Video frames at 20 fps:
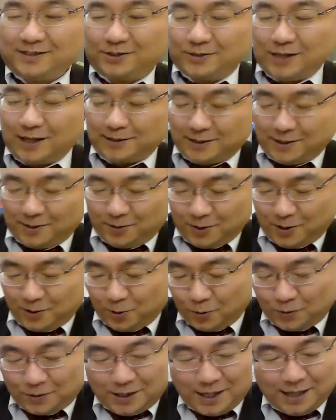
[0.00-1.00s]
中学生の時
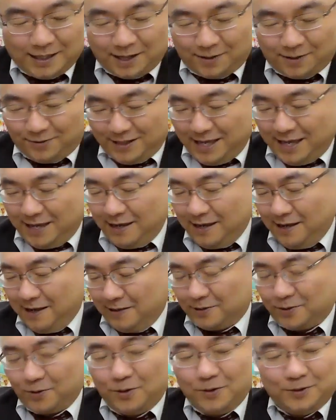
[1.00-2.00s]
取っていたのに、
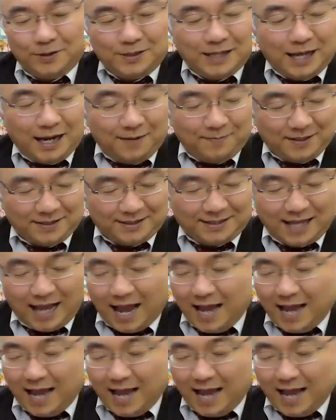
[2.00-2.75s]
そういうふうになります。